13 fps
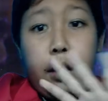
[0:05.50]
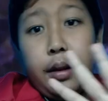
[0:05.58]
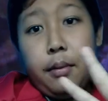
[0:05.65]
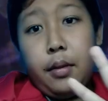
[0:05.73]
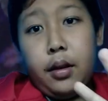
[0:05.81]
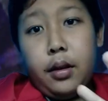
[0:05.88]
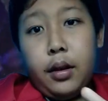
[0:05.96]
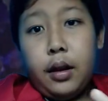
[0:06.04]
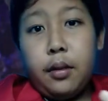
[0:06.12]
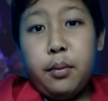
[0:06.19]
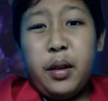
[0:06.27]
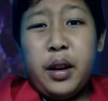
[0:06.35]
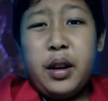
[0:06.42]
5
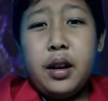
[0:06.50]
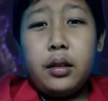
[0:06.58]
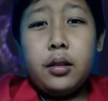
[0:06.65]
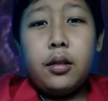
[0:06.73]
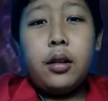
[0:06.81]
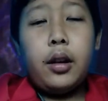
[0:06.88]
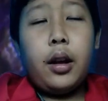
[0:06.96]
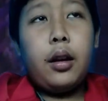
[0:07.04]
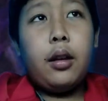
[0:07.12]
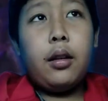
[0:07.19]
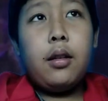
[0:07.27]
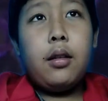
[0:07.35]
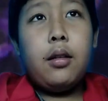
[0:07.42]
ikan predator
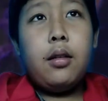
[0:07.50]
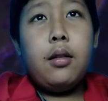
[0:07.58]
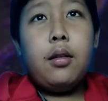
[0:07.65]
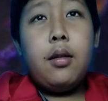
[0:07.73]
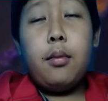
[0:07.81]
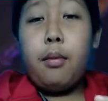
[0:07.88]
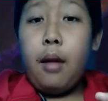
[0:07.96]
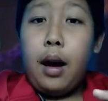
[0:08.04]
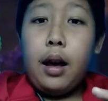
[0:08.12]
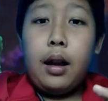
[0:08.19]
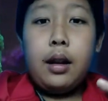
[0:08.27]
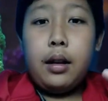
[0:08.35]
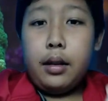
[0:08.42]
yang
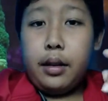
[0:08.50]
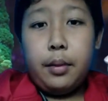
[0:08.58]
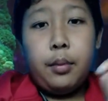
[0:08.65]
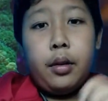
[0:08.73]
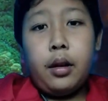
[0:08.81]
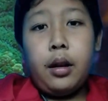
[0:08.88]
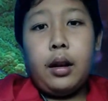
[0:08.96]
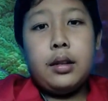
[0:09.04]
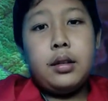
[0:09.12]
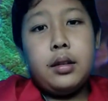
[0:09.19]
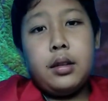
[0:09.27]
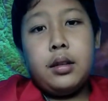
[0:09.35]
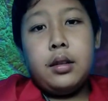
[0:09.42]
mahal dan
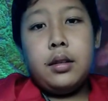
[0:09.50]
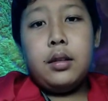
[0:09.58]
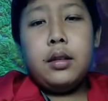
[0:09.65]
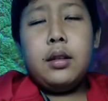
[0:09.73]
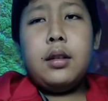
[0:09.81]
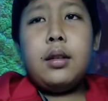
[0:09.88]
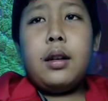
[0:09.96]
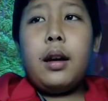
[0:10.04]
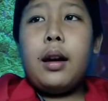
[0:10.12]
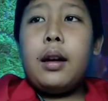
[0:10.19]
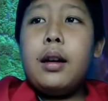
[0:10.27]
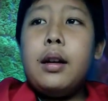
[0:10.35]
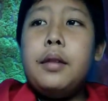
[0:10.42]
berkelas.
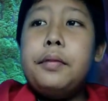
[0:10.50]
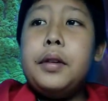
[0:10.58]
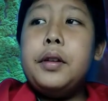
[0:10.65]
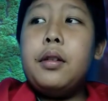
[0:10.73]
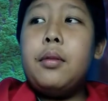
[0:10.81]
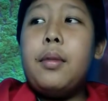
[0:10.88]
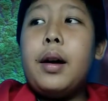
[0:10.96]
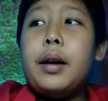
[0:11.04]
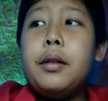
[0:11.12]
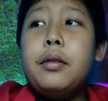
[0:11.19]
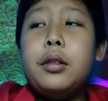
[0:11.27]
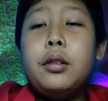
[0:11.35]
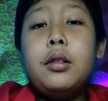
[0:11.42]
Karena di video
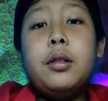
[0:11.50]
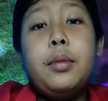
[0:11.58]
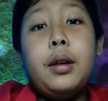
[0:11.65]
kemarin gue tuh udah